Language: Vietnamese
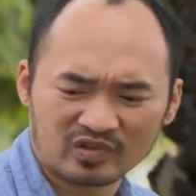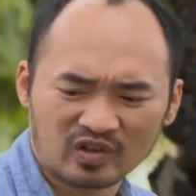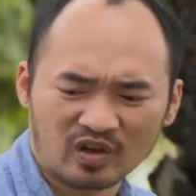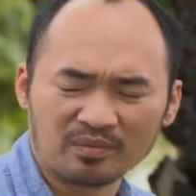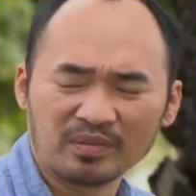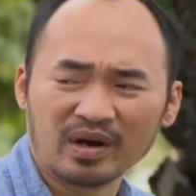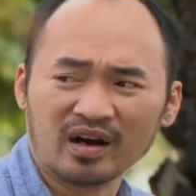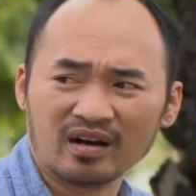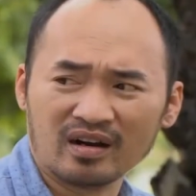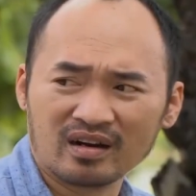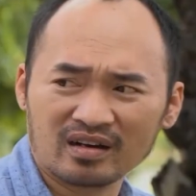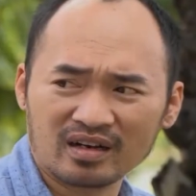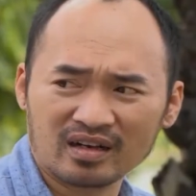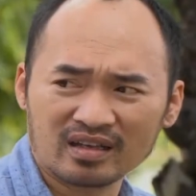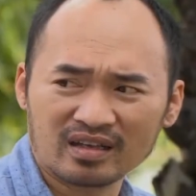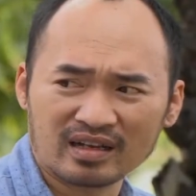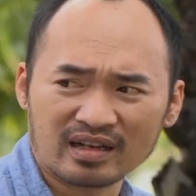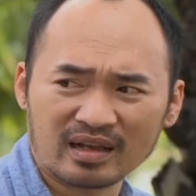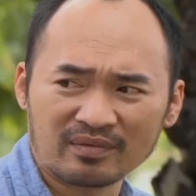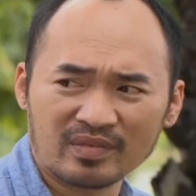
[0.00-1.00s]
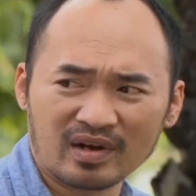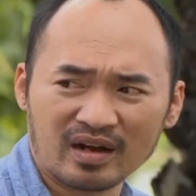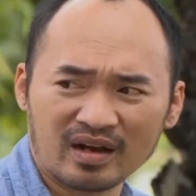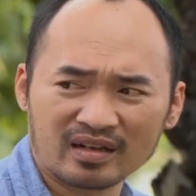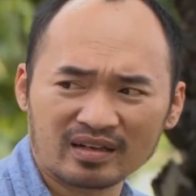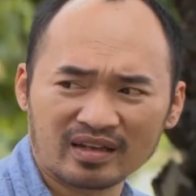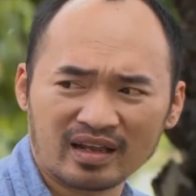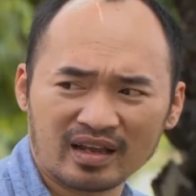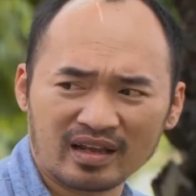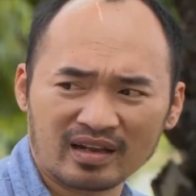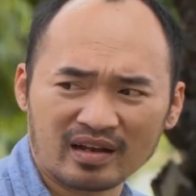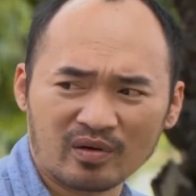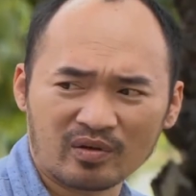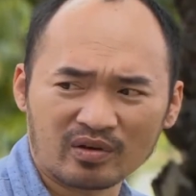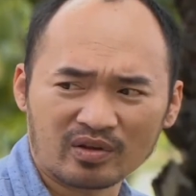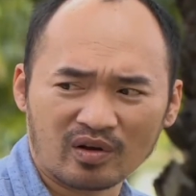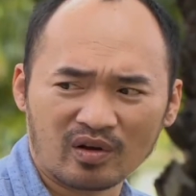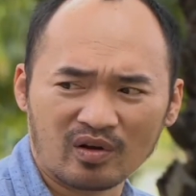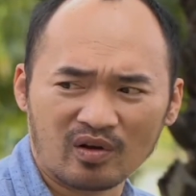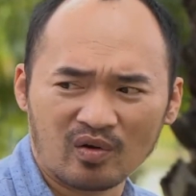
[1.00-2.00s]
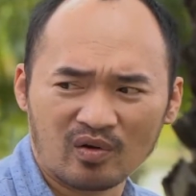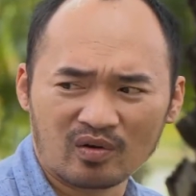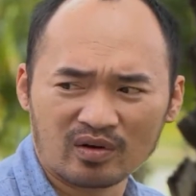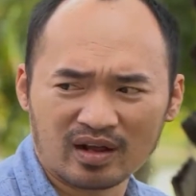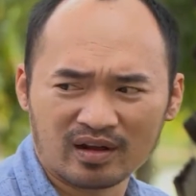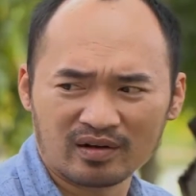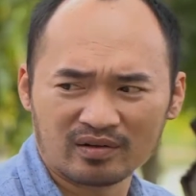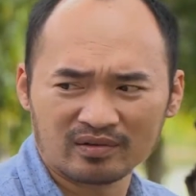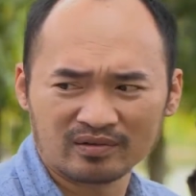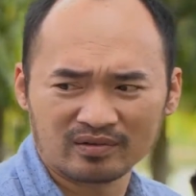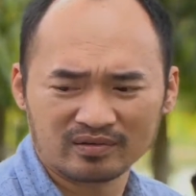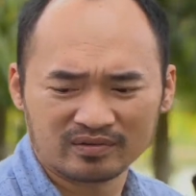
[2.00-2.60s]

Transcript: Cho mượn đó, chứ cảm ơn gì, đâu có cho luôn đâu.